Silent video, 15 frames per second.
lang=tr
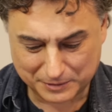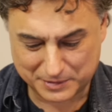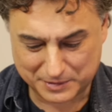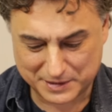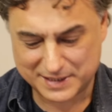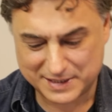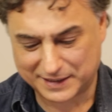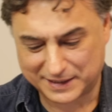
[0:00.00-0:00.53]

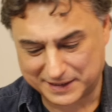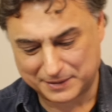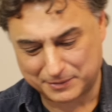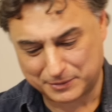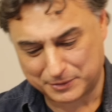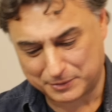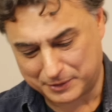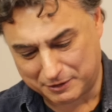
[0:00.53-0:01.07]
Bizdeki
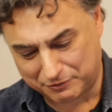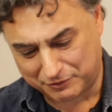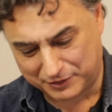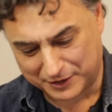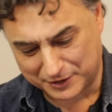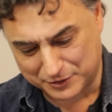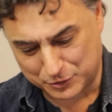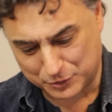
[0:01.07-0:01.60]
gibi bir
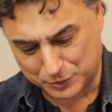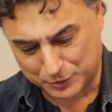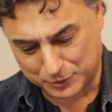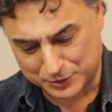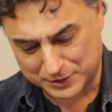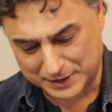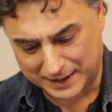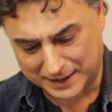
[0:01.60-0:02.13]
enflasyon
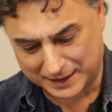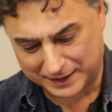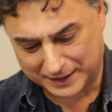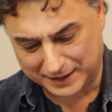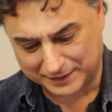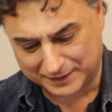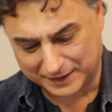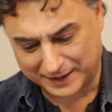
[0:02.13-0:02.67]
olsa herhalde
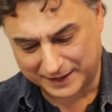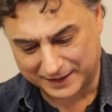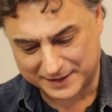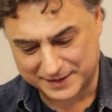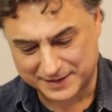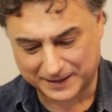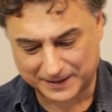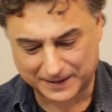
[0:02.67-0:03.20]
intihar
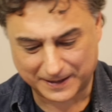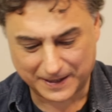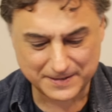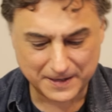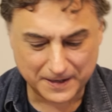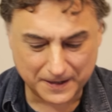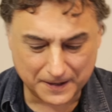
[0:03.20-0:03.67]
edecekler.